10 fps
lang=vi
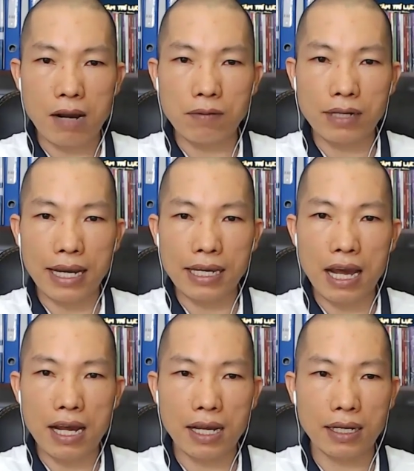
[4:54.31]
trong cái
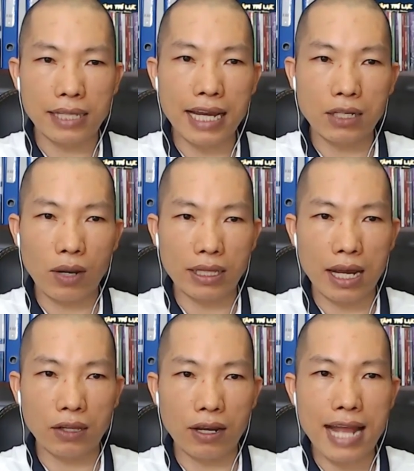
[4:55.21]
đây Thuận
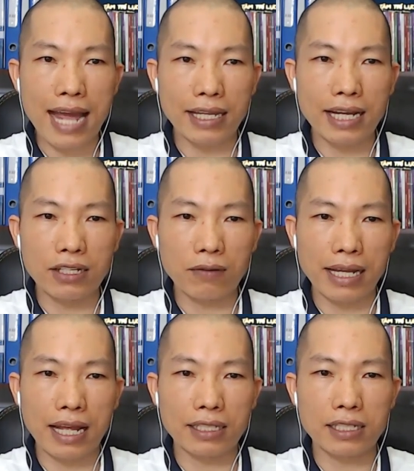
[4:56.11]
nói lại ở đây, trong
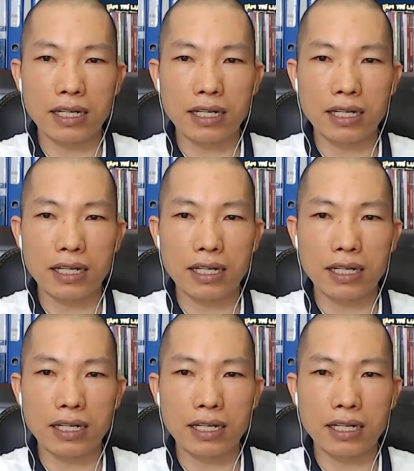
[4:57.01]
này là